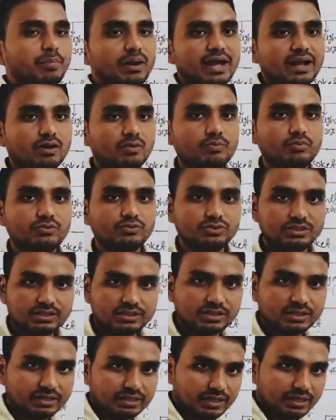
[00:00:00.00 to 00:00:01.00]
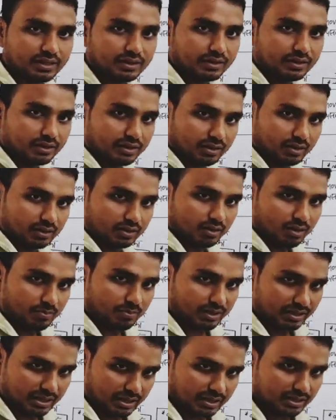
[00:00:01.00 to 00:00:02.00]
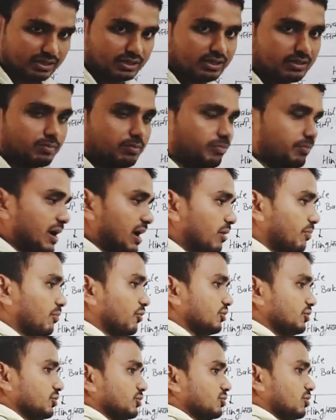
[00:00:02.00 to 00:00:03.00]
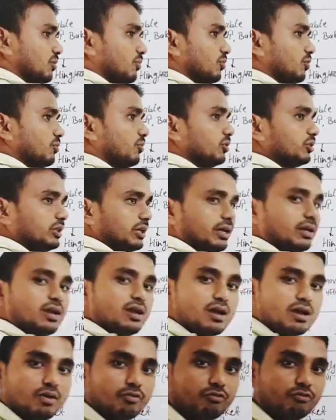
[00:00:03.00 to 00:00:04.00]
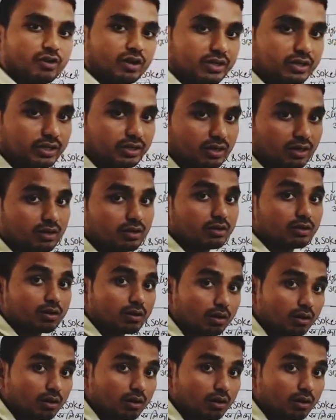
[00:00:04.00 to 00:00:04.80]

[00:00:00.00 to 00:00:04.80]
बैकबोन जैसे ये कमर यानी ये बैकबोन जिसको हम लोग बोलते हैं वर्टिकल